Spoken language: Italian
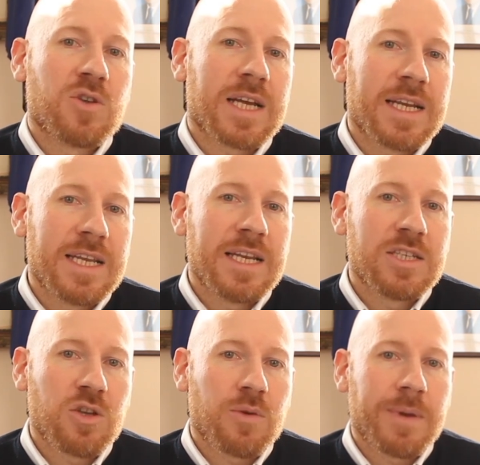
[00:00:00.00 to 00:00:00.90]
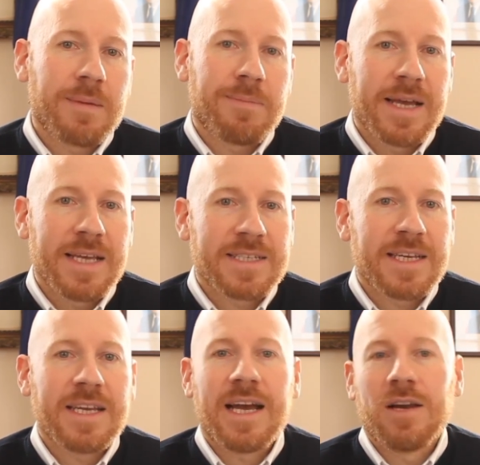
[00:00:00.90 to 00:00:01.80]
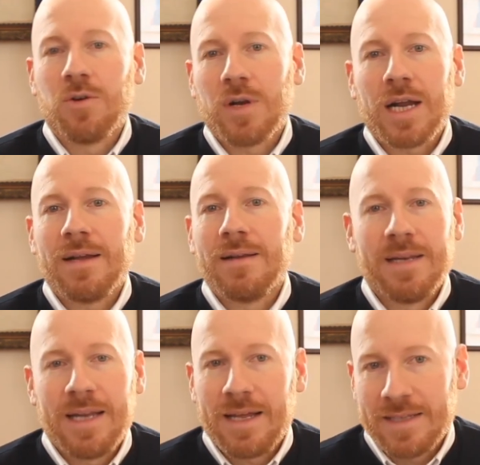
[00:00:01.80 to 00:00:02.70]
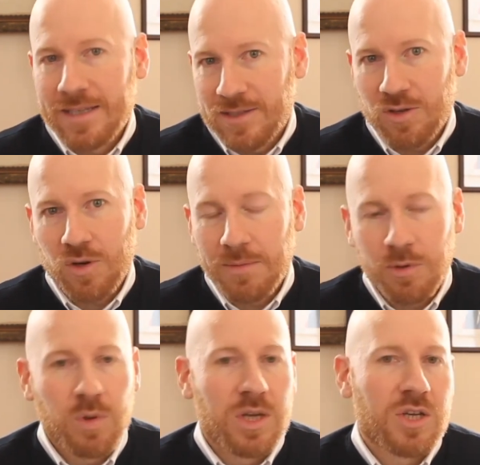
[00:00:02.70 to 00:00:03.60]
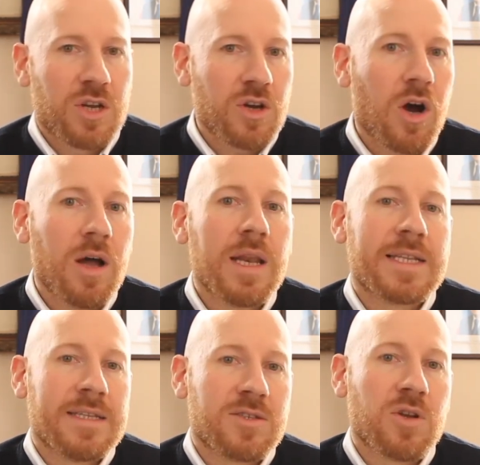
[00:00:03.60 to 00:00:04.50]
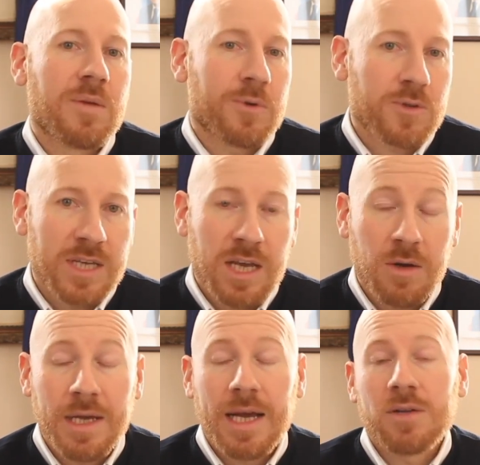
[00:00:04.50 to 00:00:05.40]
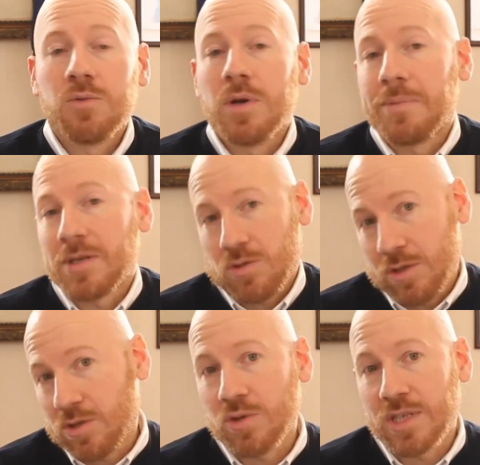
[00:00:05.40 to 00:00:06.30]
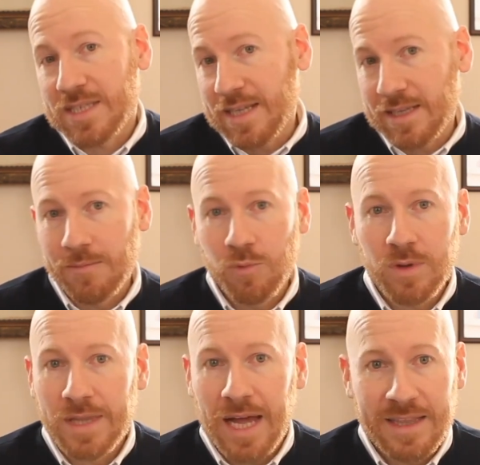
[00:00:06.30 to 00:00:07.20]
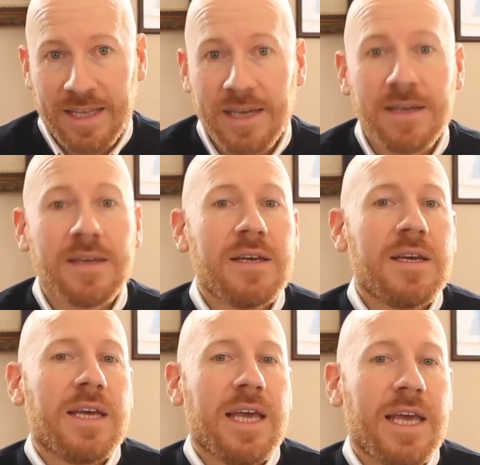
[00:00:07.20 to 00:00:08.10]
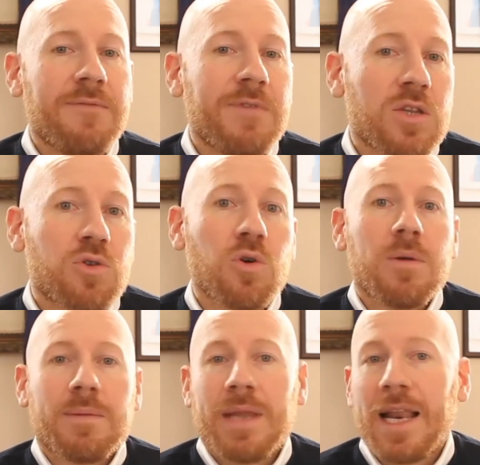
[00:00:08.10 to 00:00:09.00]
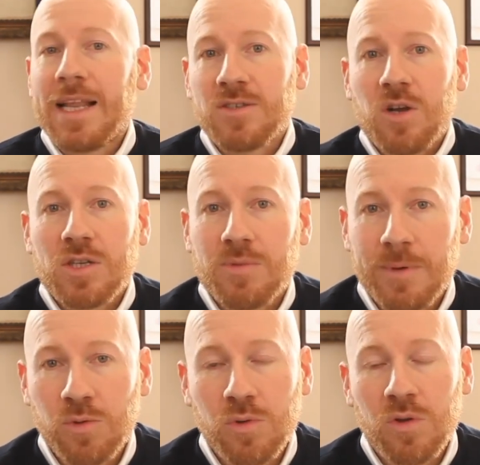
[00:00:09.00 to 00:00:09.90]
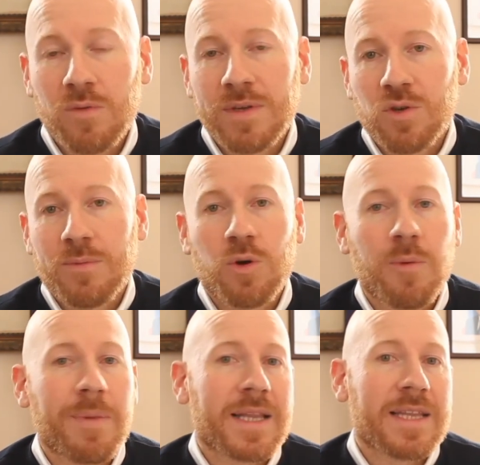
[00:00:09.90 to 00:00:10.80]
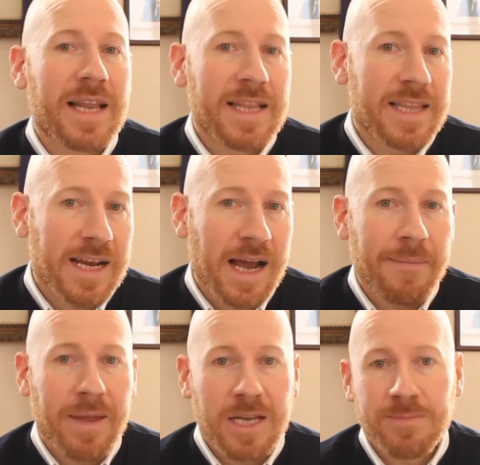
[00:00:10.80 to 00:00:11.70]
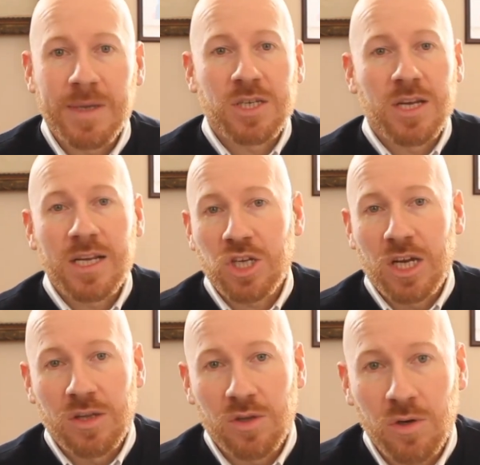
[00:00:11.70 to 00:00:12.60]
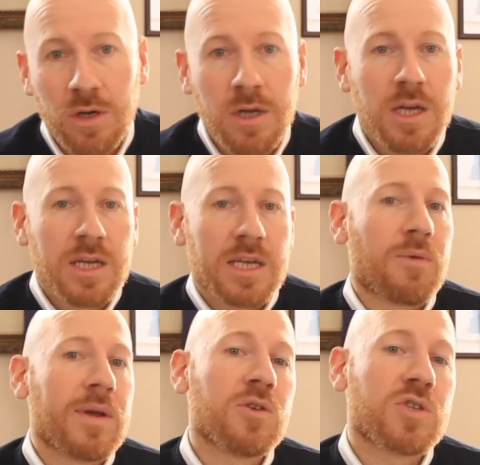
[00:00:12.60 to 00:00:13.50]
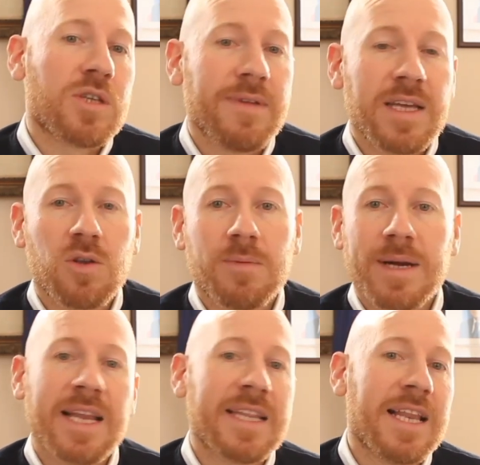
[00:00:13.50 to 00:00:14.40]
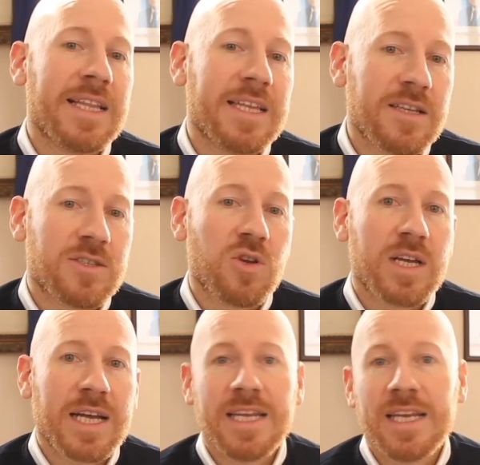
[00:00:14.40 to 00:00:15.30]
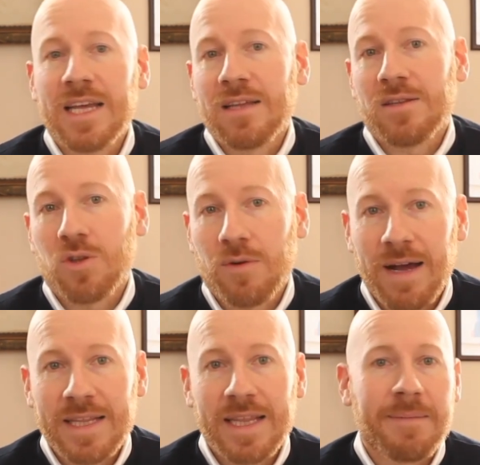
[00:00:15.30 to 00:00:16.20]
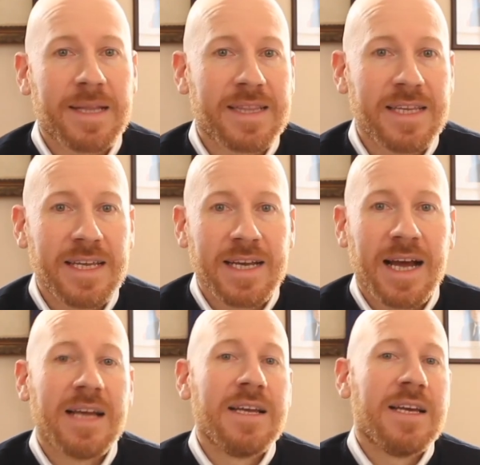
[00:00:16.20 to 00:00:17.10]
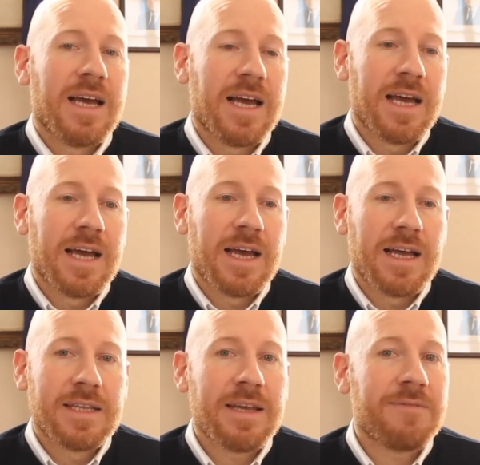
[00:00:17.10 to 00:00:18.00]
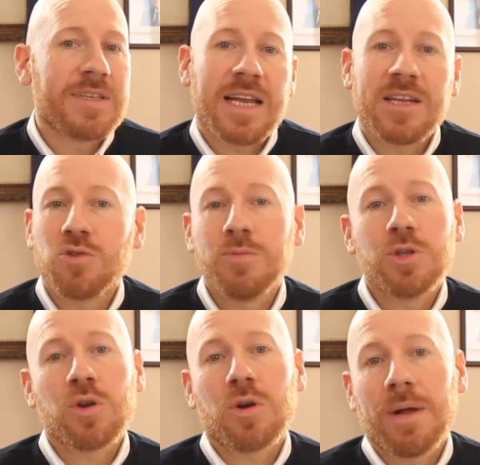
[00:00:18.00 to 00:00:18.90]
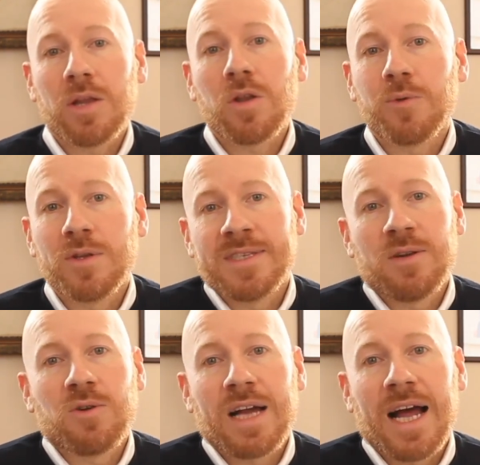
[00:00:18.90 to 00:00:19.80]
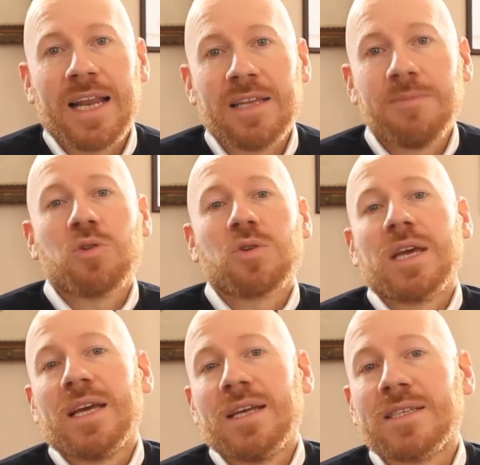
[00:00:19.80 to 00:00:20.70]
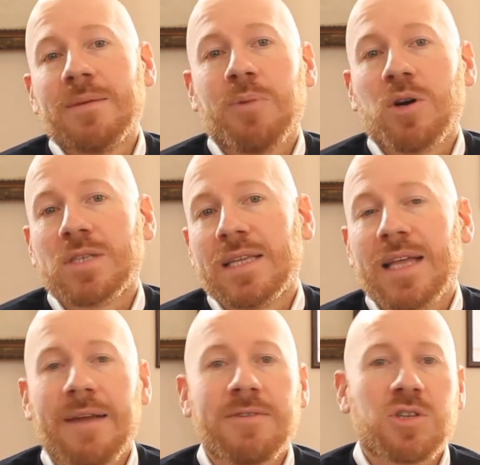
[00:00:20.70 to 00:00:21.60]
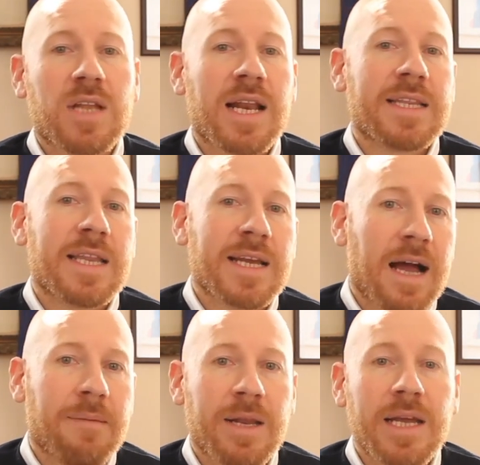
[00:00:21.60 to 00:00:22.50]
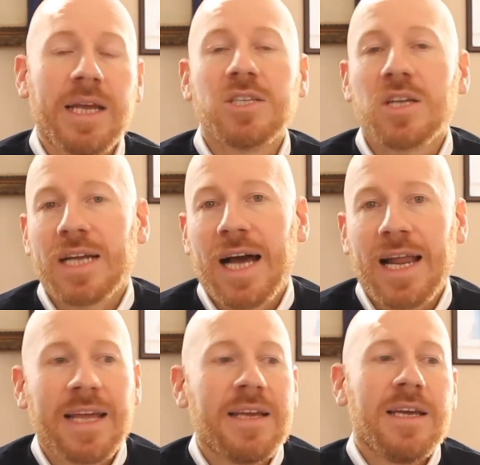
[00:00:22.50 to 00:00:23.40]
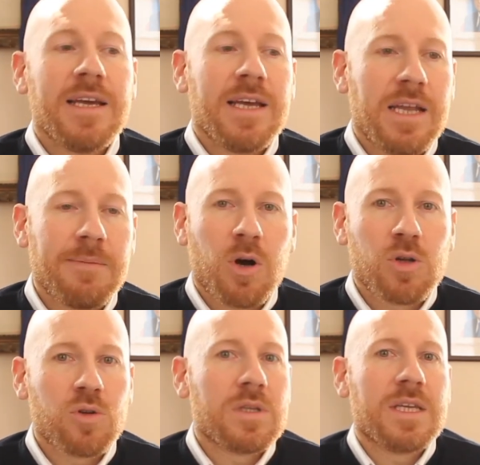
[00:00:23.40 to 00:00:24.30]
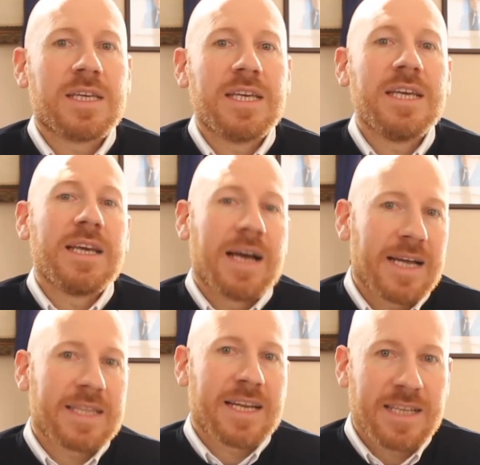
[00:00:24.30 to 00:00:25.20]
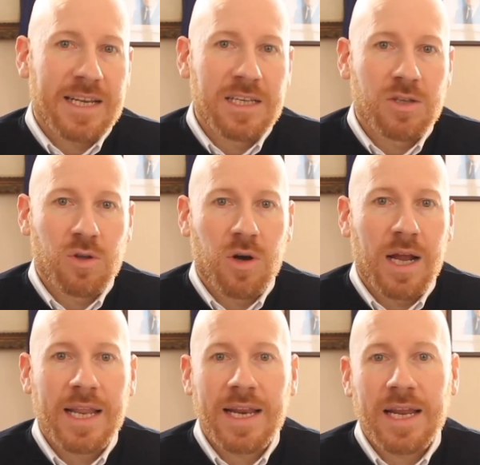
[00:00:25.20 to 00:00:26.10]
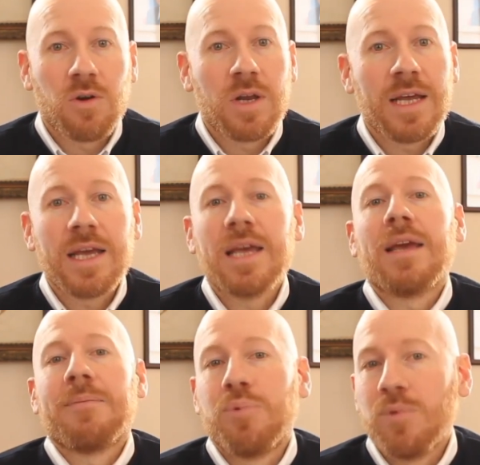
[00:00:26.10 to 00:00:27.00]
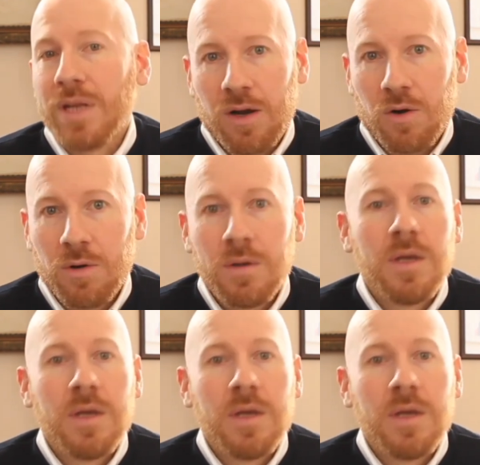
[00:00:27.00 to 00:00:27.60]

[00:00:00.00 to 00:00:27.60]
canine in giro per il paese, allora l'attenzione diminuisce, no, l'attenzione prosegue, alcune persone sono già state multate e invito nelle zone soprattutto dove siamo coperti dalle telecamere, specie nel centro, che quando si vedono magari delle deiezioni canine trovate la mattina, eh, di avvisare subito il comando di polizia locale, in modo che si possa andare a visionare le telecamere e cercare il modo di chi ha trasgredito alle regole e punirlo.